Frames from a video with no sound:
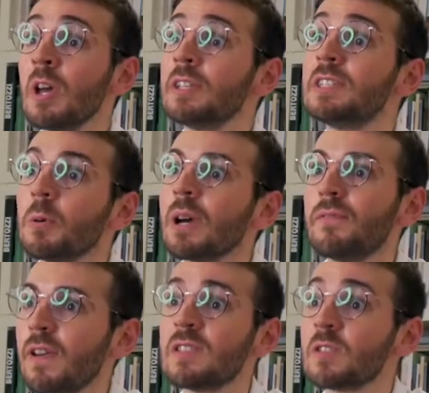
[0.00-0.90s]
qui auraient
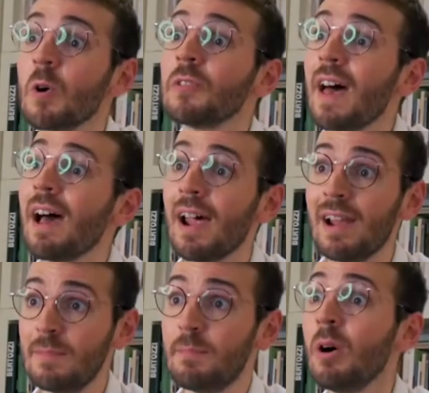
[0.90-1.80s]
fait scandale à
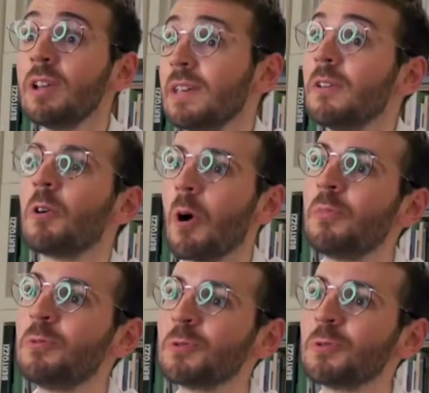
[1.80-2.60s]
l'époque et encore plus